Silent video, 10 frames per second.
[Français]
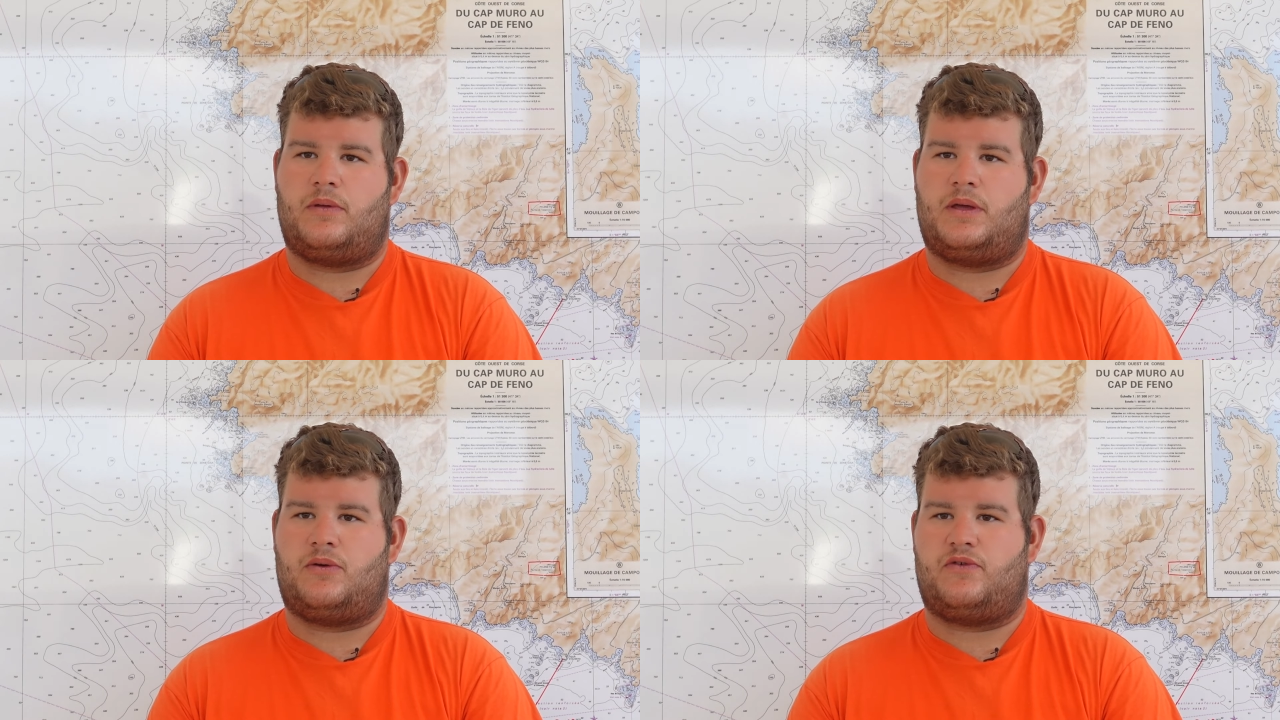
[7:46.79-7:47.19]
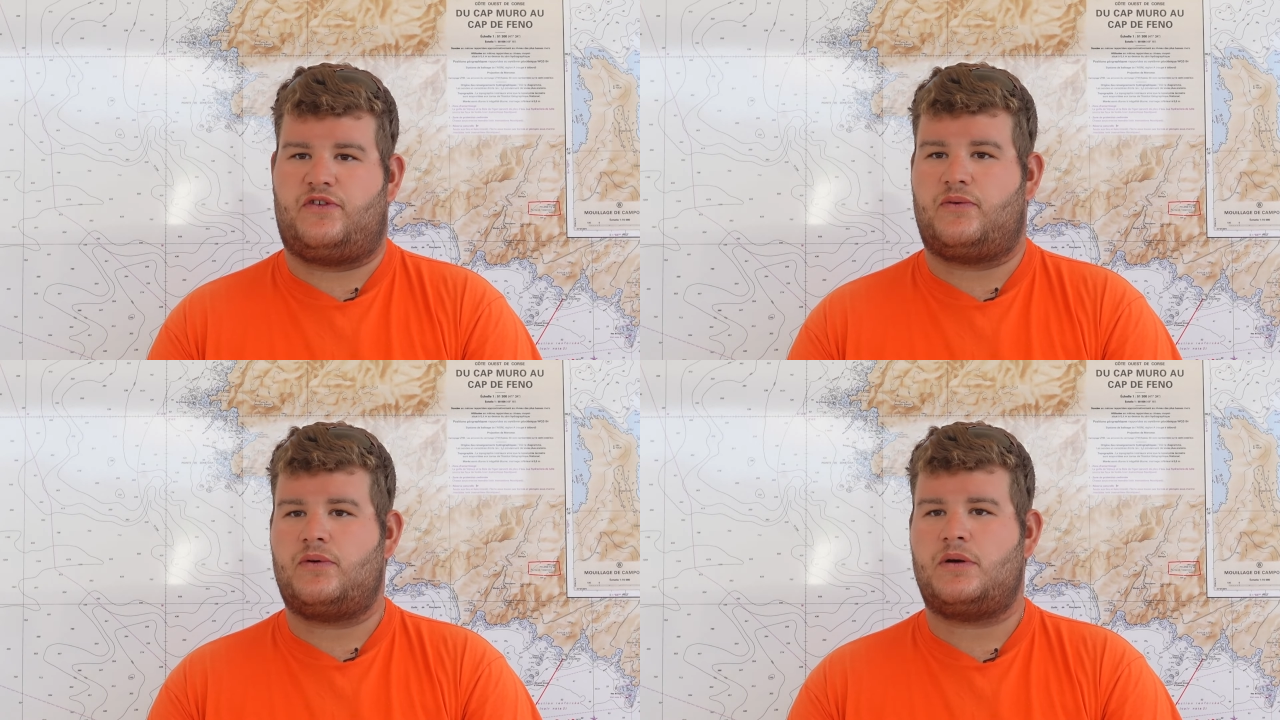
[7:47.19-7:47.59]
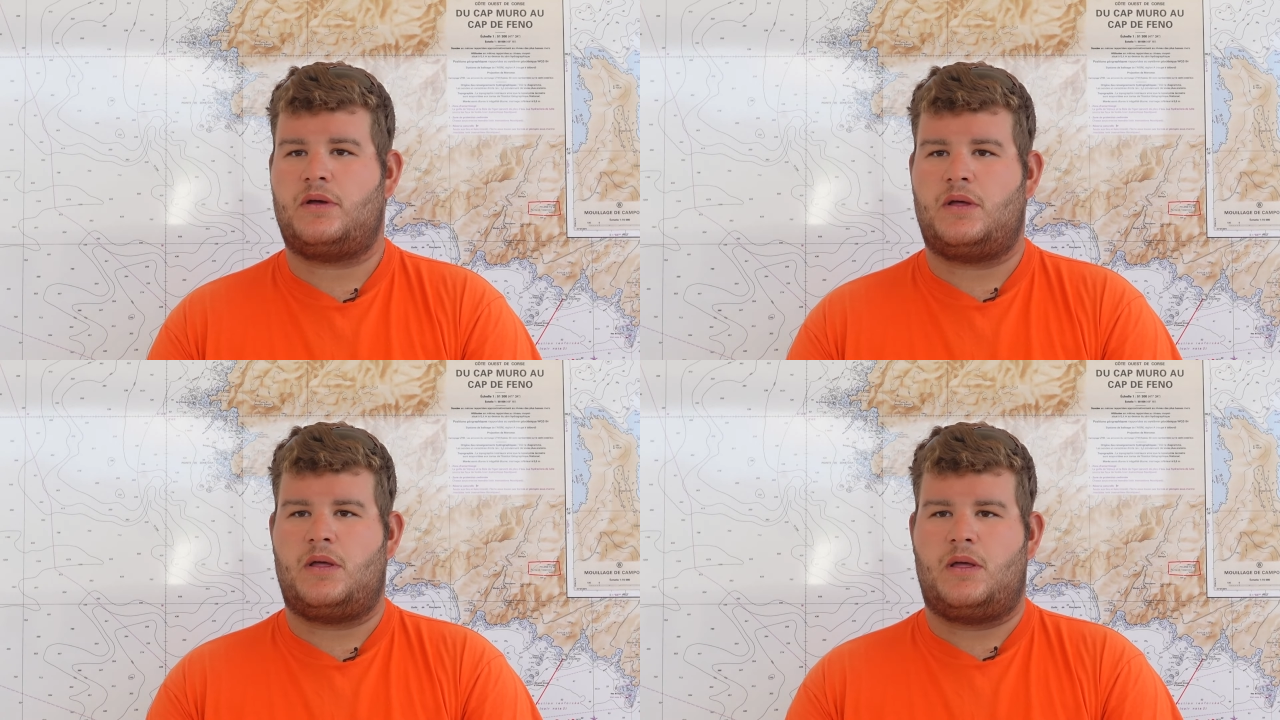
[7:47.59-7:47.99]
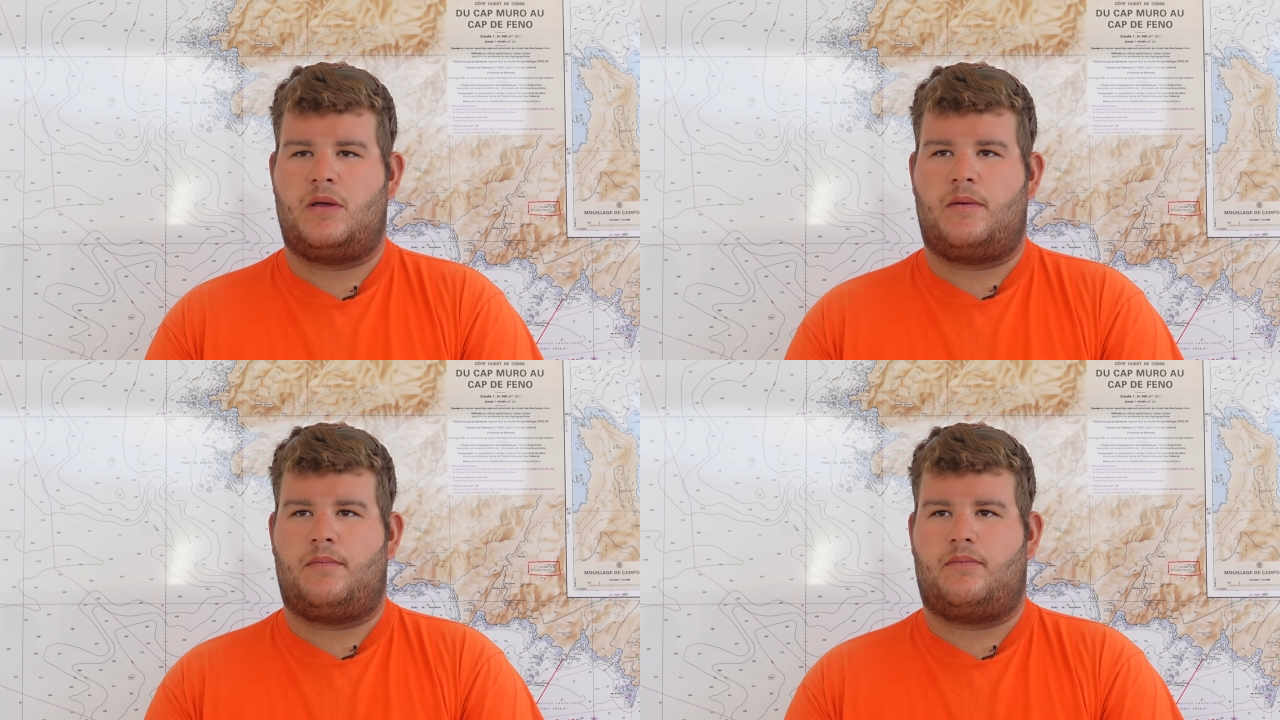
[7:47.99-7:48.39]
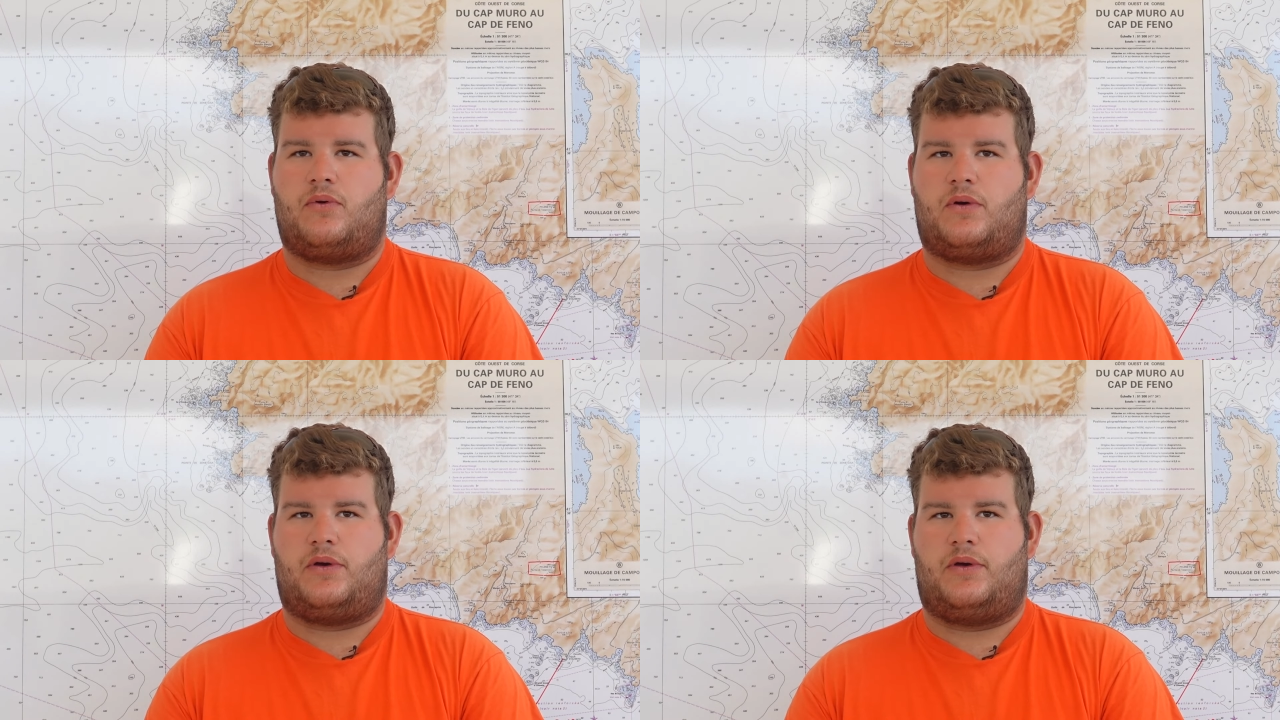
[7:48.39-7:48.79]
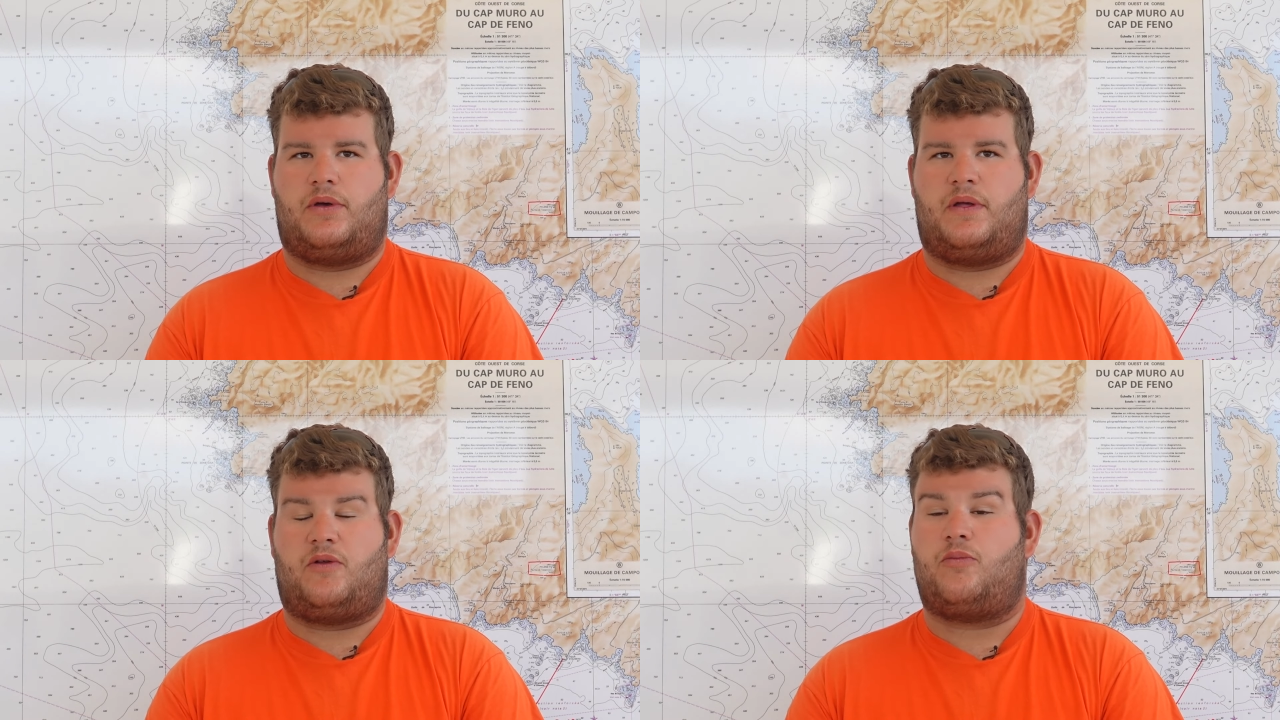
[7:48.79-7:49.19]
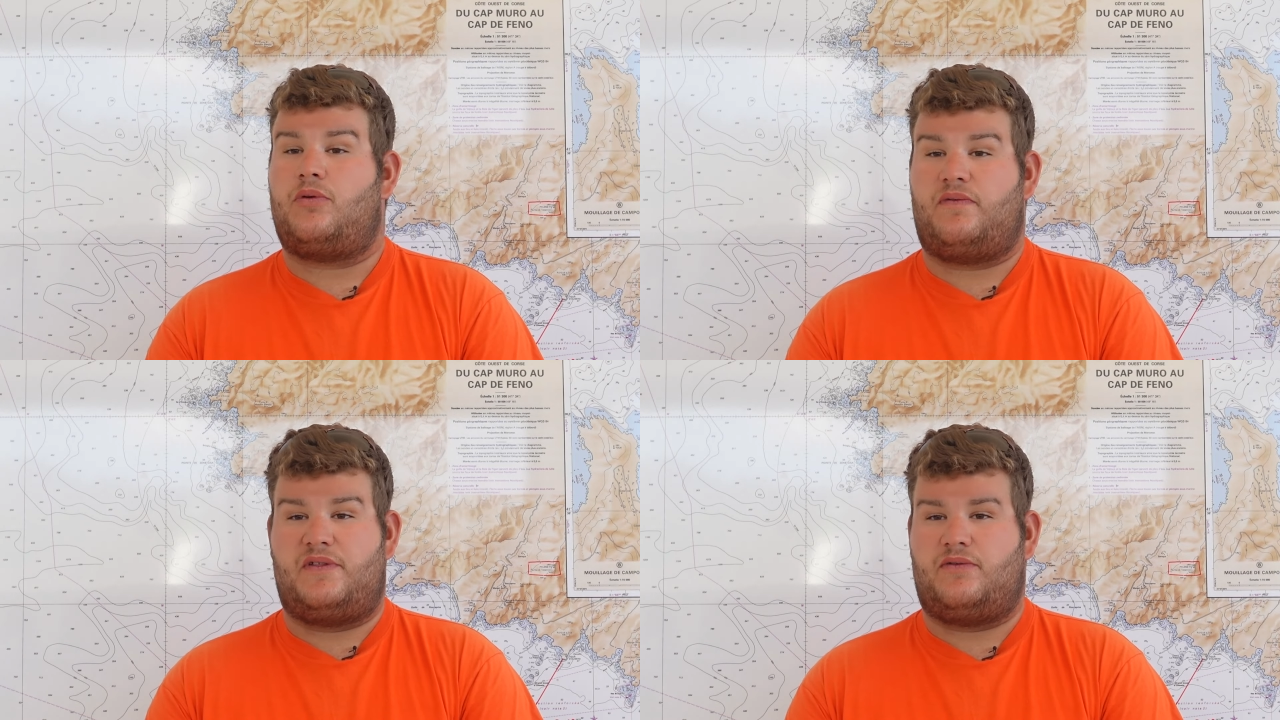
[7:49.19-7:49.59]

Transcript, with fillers: et au Giro pour être plus vite